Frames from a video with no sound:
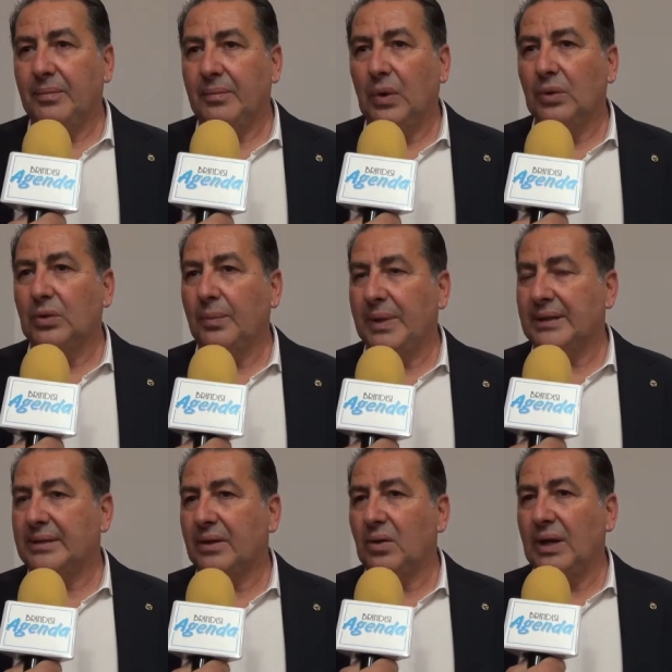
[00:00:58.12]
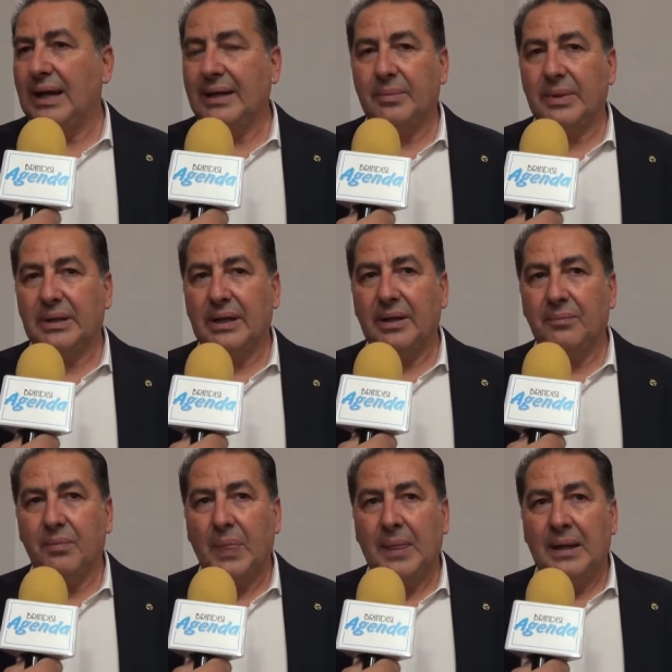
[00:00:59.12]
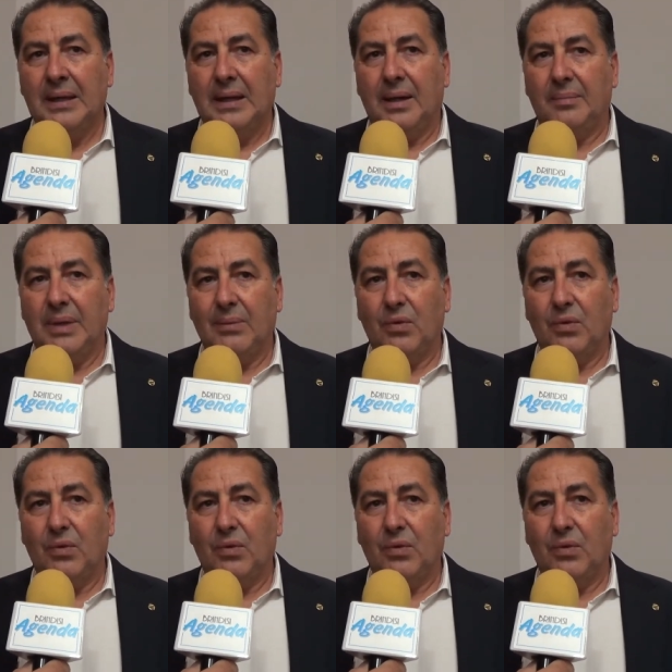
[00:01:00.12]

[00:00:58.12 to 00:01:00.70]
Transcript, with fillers: molto particolare perché abbiamo